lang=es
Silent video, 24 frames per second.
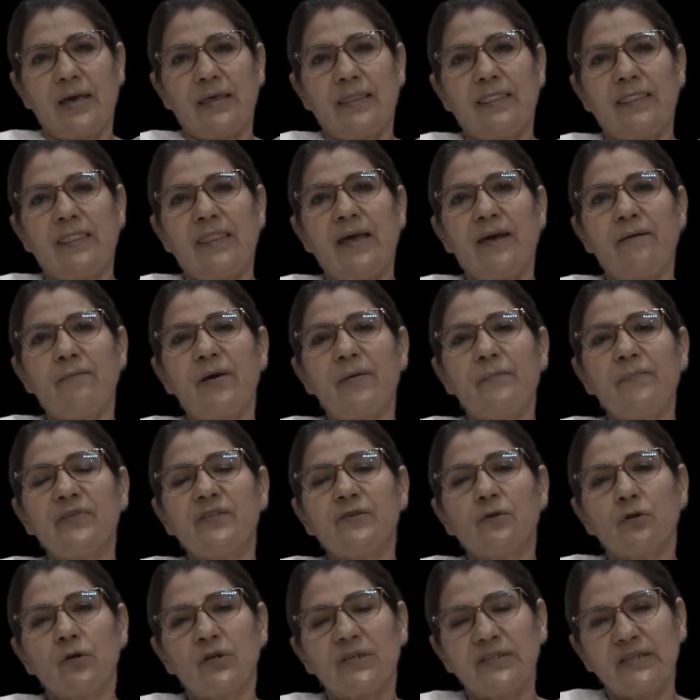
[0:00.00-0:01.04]
Deben
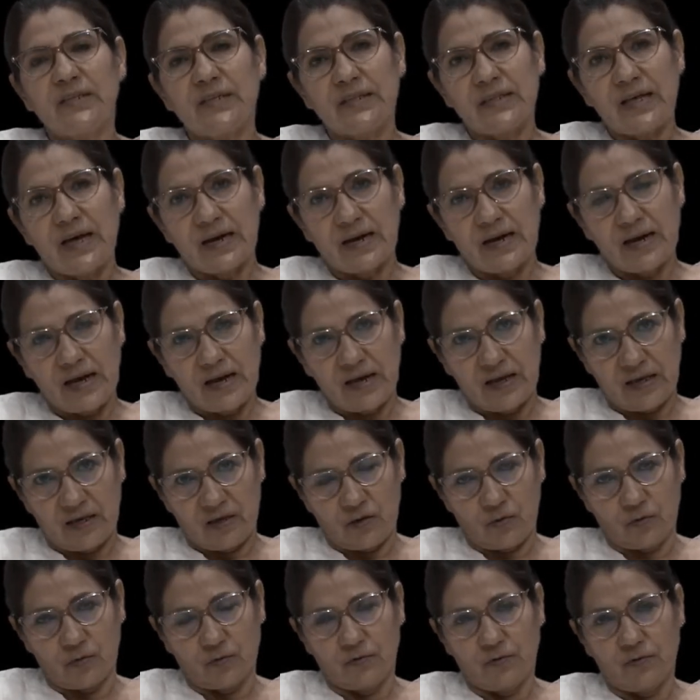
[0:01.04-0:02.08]
solicitarla a
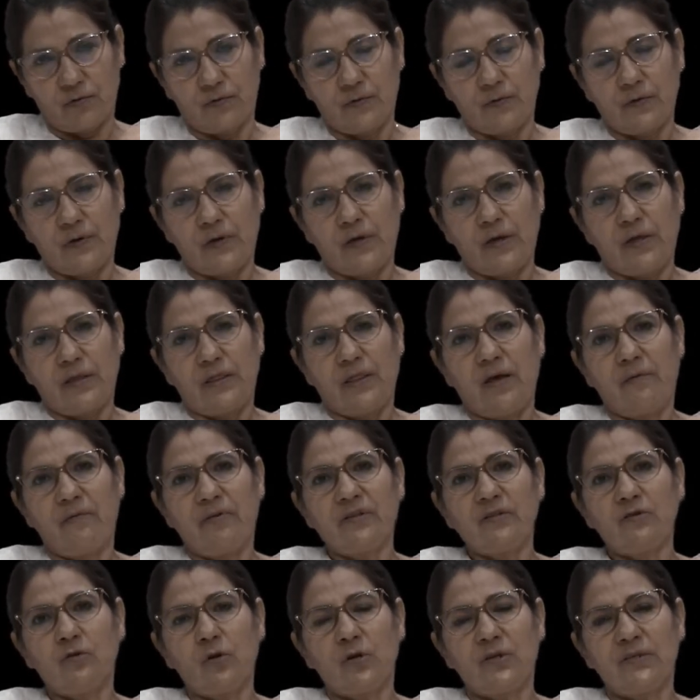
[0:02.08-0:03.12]
ellos
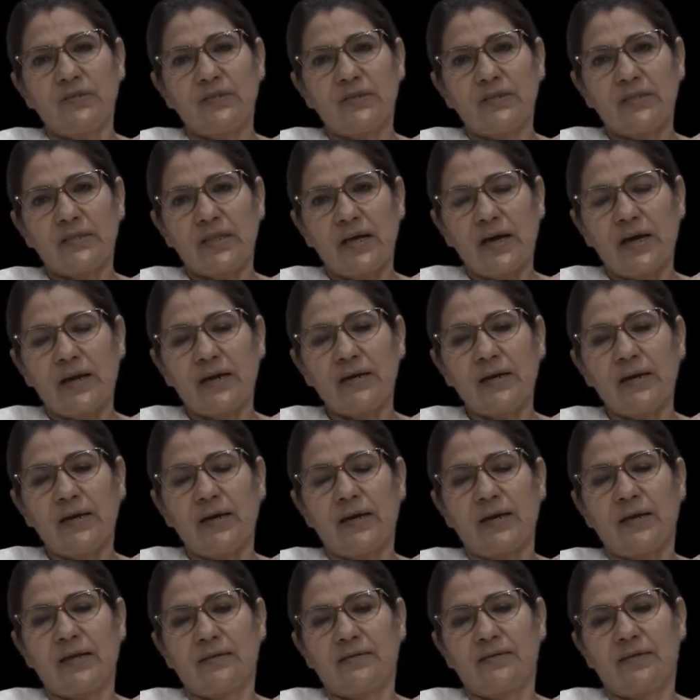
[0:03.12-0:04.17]
deben solicitar eh, que